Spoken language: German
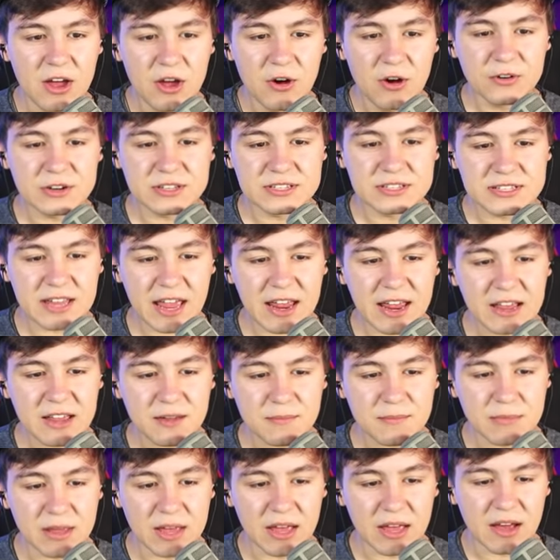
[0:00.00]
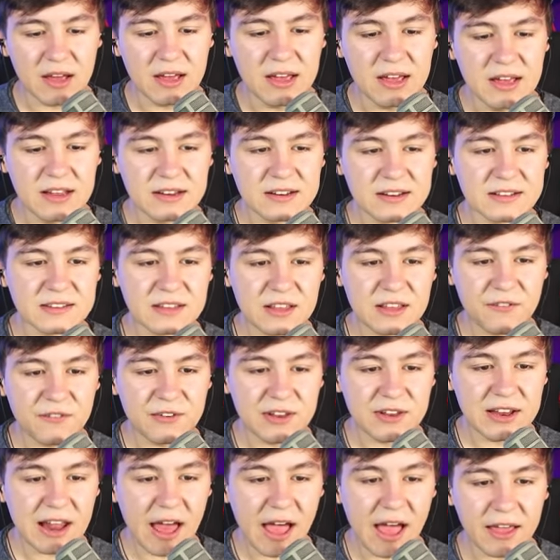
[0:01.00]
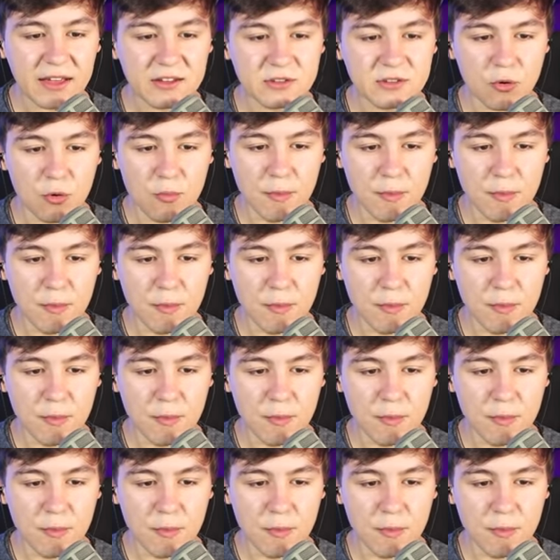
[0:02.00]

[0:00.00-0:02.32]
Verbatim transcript: Und ich denke mir, dass ich vielleicht...